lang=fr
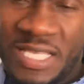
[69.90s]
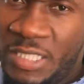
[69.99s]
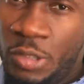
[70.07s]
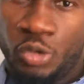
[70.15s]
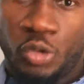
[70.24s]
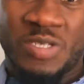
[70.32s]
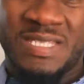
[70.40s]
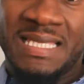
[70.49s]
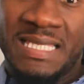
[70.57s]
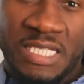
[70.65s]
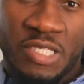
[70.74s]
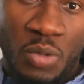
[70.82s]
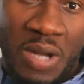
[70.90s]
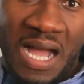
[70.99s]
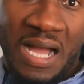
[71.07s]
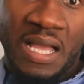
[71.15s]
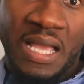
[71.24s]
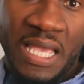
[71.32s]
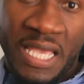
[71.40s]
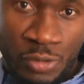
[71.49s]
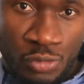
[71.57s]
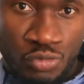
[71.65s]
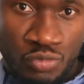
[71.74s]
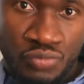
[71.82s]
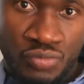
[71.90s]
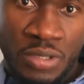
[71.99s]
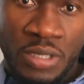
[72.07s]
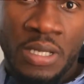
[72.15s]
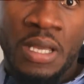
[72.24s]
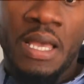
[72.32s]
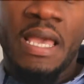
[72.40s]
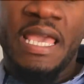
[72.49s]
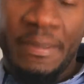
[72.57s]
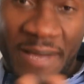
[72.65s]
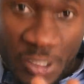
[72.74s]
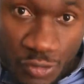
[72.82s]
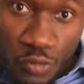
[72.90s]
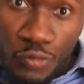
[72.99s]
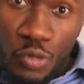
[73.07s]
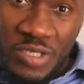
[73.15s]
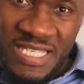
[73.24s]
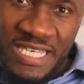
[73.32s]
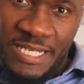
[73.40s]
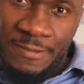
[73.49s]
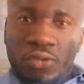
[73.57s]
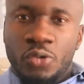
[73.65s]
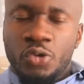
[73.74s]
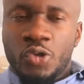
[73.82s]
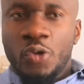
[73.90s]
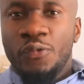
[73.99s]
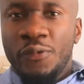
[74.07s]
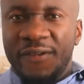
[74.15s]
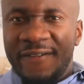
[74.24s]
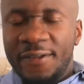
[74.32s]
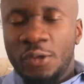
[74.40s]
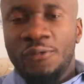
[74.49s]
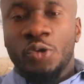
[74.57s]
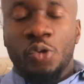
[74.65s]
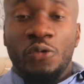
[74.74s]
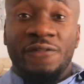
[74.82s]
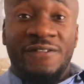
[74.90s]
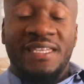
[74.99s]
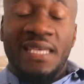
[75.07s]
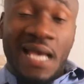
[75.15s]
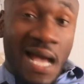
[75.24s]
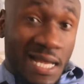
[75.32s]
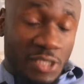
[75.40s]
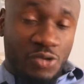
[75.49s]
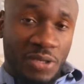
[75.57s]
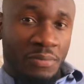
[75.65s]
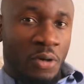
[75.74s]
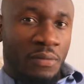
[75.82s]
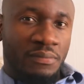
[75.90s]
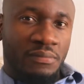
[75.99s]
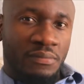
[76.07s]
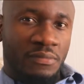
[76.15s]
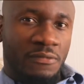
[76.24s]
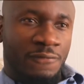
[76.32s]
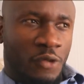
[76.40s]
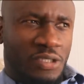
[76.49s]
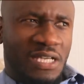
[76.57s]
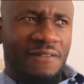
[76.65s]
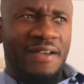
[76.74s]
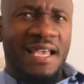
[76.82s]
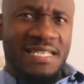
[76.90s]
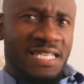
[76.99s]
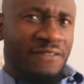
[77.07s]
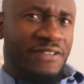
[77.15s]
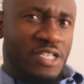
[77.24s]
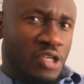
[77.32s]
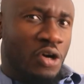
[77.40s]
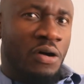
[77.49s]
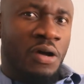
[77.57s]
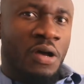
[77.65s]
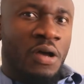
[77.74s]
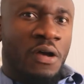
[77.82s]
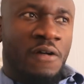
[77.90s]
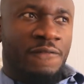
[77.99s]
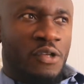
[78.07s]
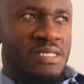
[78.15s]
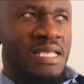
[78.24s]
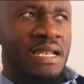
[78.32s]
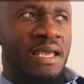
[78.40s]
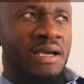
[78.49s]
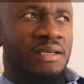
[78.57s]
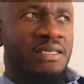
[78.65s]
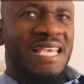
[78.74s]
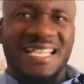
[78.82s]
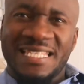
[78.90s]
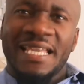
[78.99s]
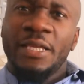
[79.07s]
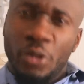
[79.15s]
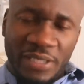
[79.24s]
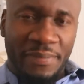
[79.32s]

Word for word: y a-t-il entre cette histoire et nous Eh bien, je vais vous le dire. Tout ce que vous vivez dans votre vie actuellement, votre travail asservissant, votre salaire castré de